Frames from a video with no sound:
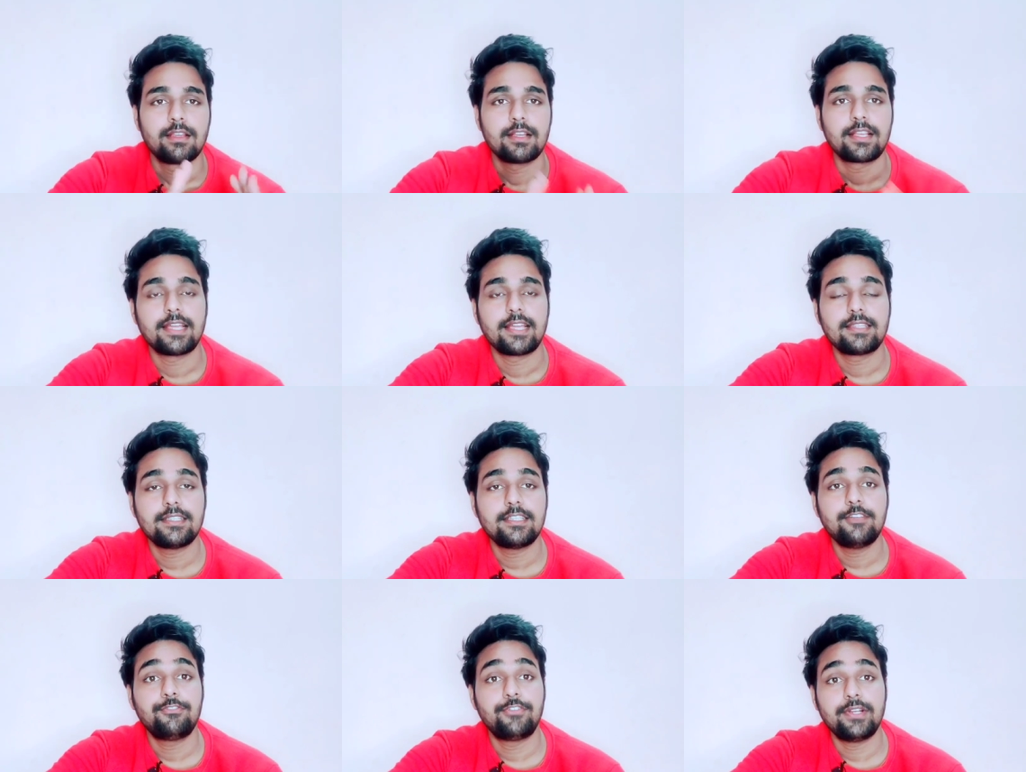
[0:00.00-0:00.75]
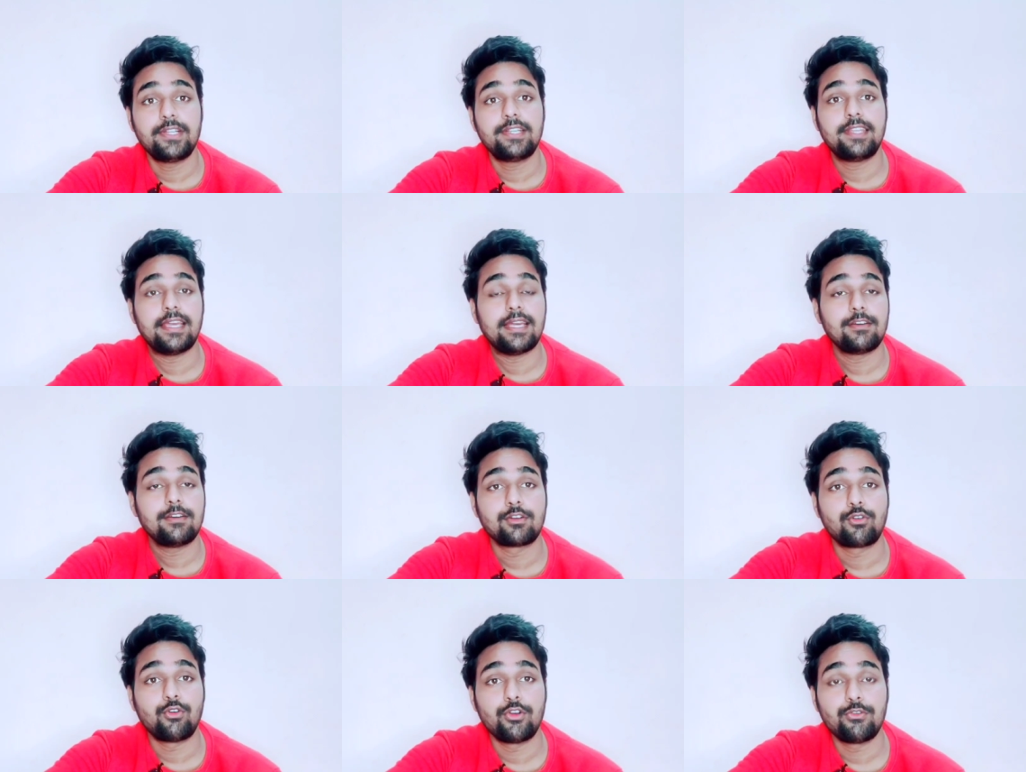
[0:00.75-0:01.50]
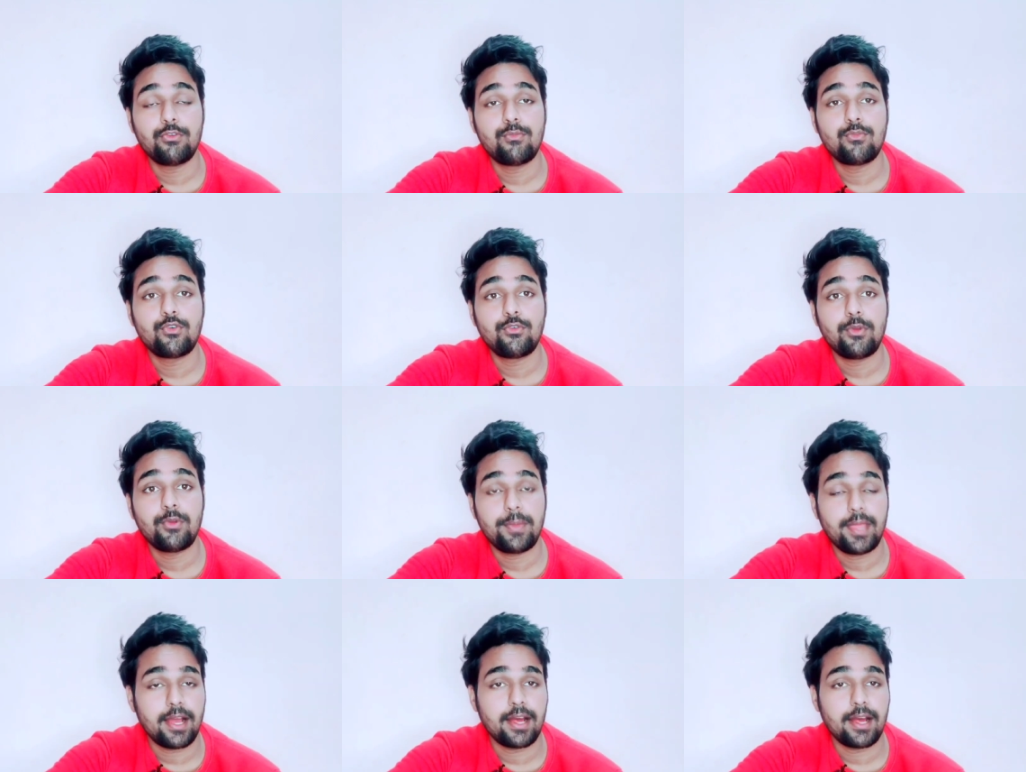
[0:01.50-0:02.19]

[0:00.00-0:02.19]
कहते नहीं फिट हैं कोई भी मूवी में